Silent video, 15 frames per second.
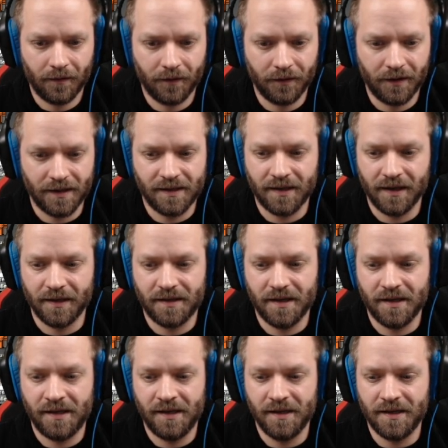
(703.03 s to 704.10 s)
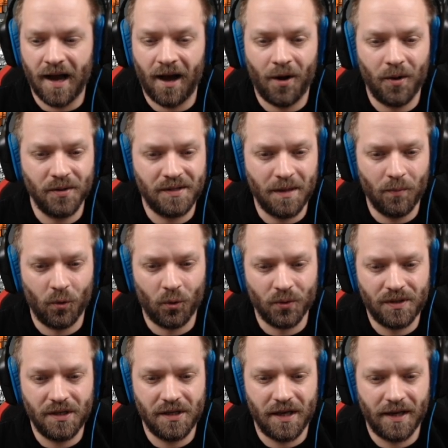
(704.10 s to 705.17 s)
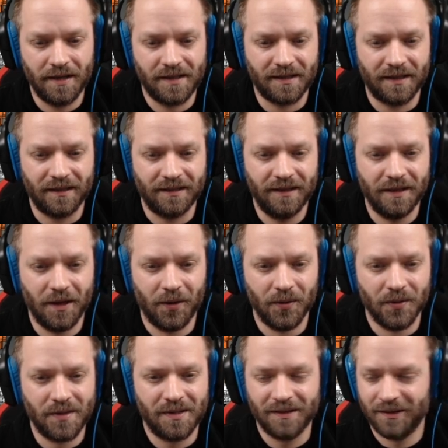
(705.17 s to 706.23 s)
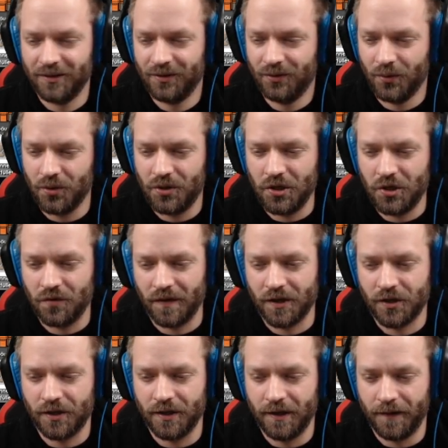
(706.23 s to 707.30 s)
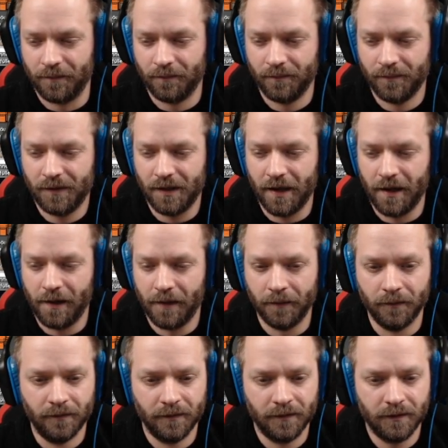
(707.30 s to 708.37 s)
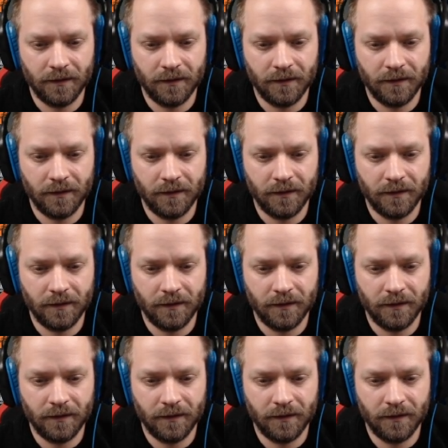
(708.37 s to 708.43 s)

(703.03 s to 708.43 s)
Und das tatsächlich aus dem Hochsicherheitstrakt hinaus. Durch die Schwachstellen, die Helden.